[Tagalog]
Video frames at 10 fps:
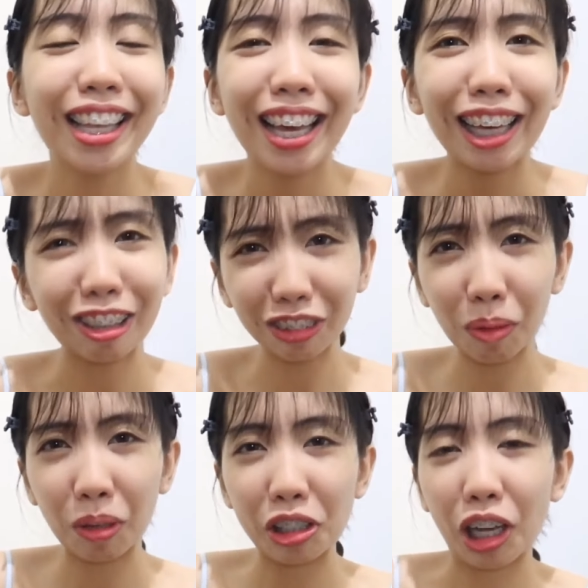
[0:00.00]
So,
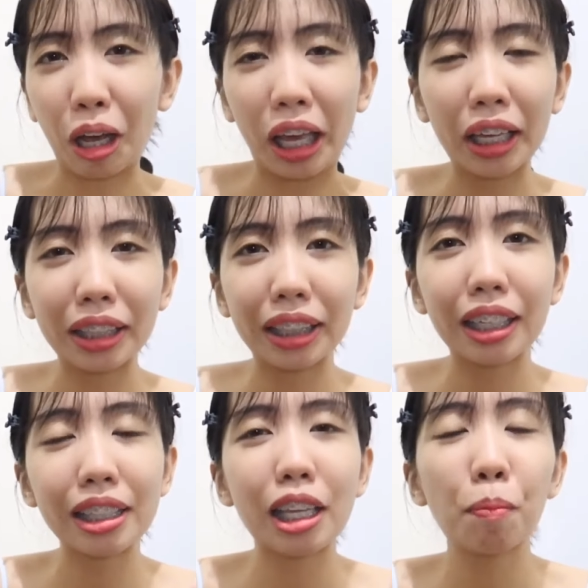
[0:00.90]
cute naman siya.
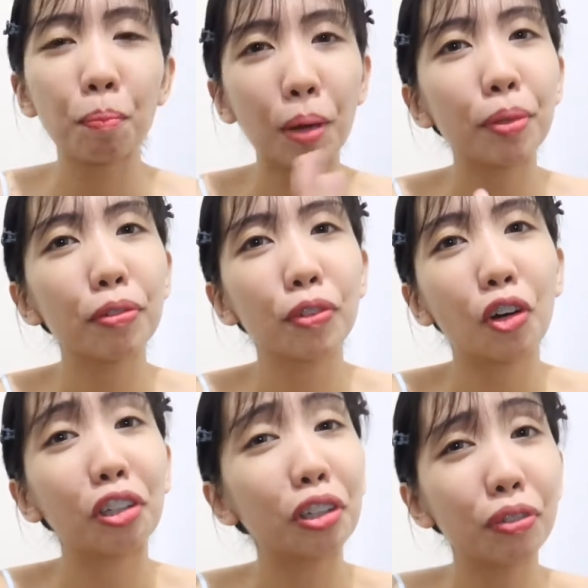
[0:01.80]
And it's a
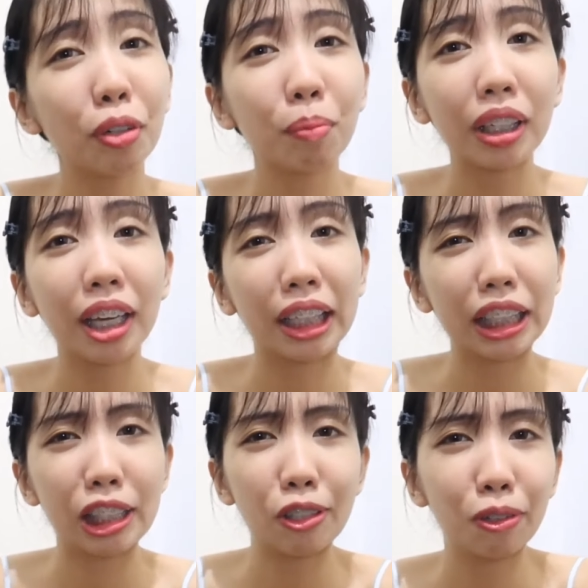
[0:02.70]
pop of color for
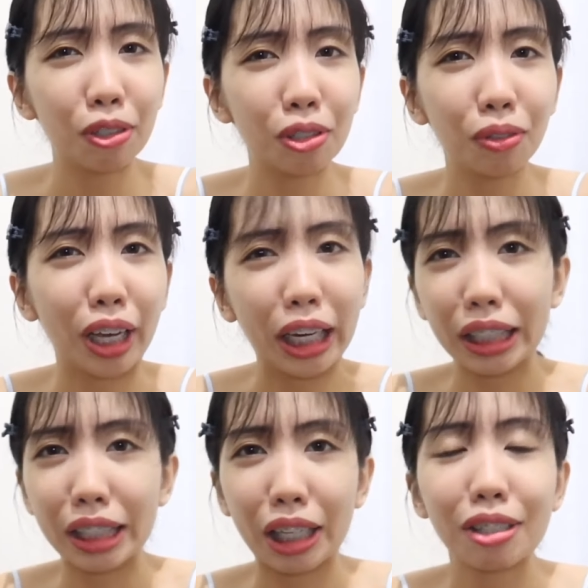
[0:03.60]
me and it's
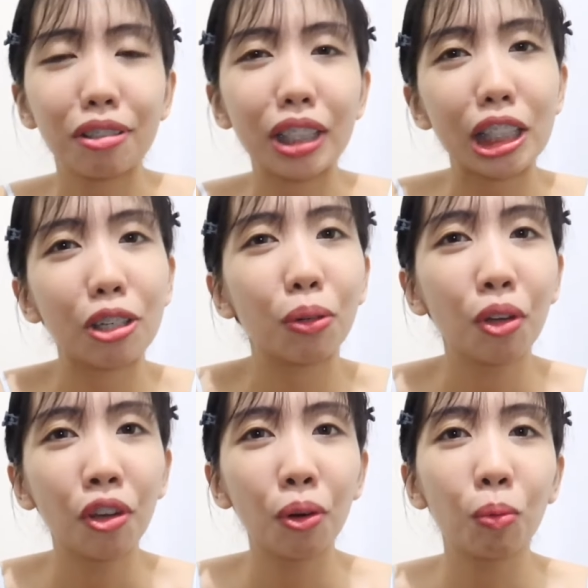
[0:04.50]
also an
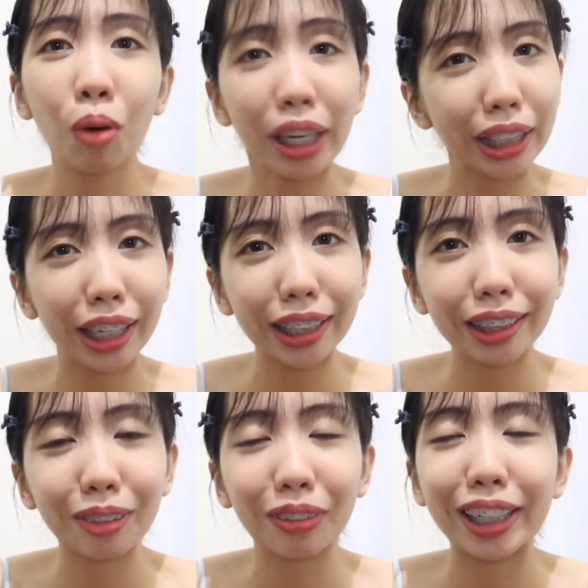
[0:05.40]
accessory. So, why
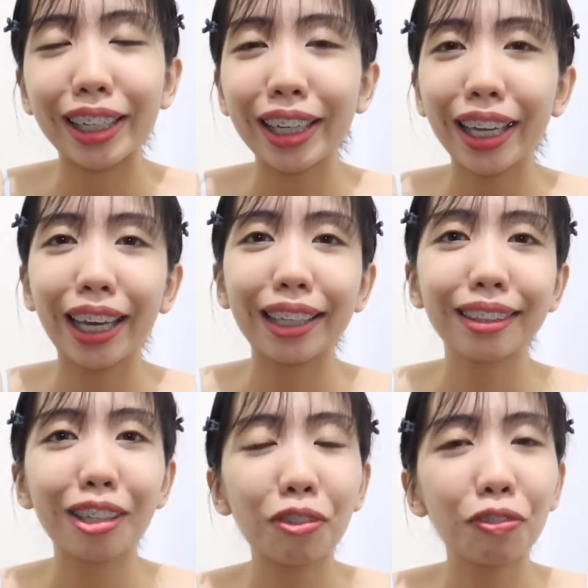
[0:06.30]
not, diba?
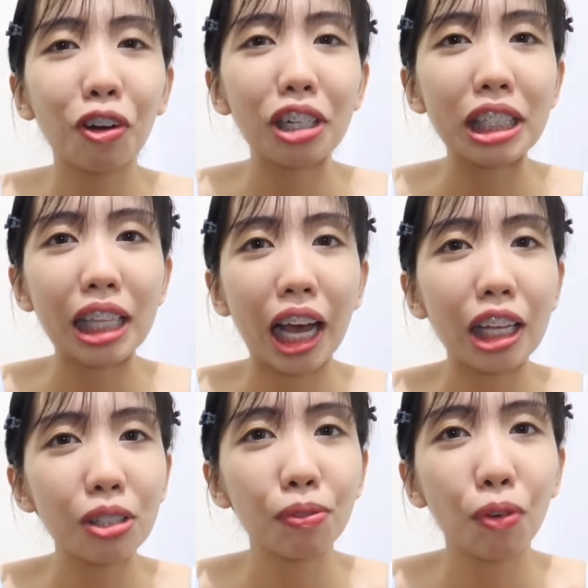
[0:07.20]
And then, of
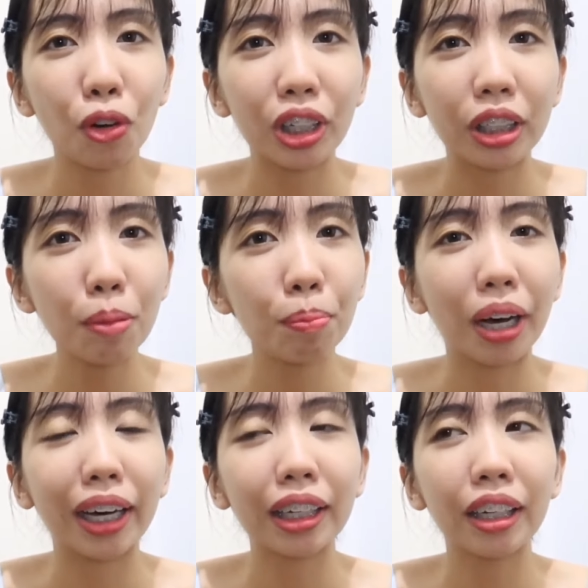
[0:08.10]
course, as for
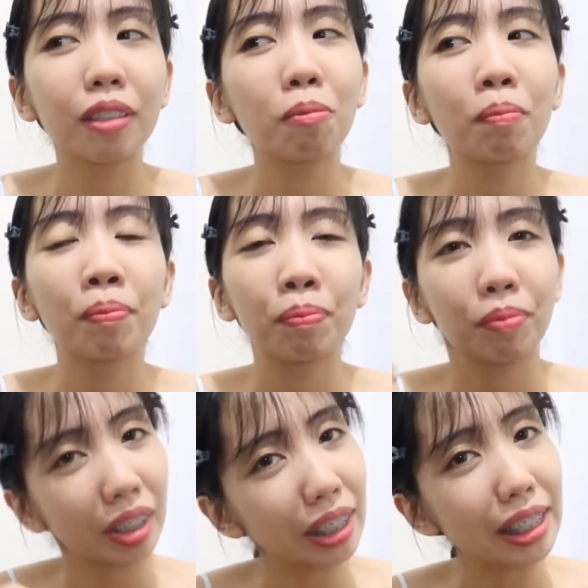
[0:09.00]
the bag,
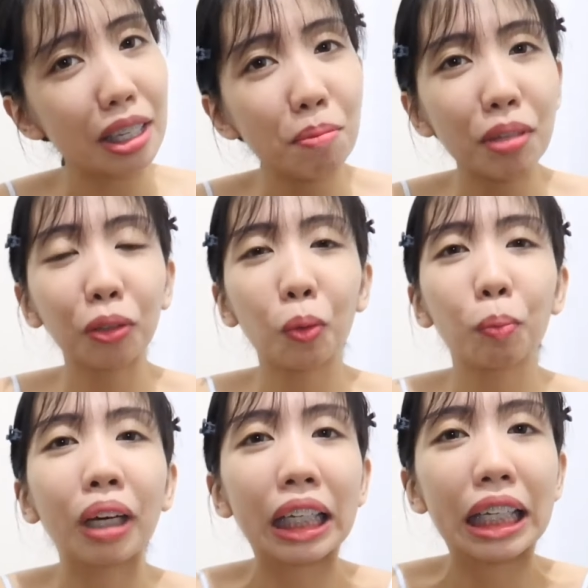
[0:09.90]
same
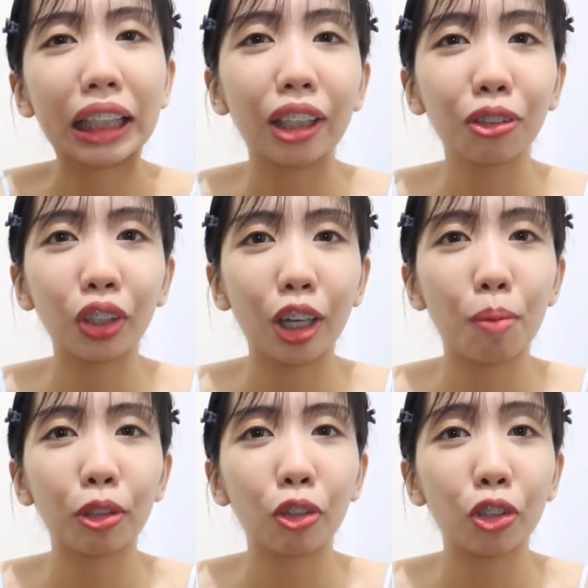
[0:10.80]
na tote bag lang din yung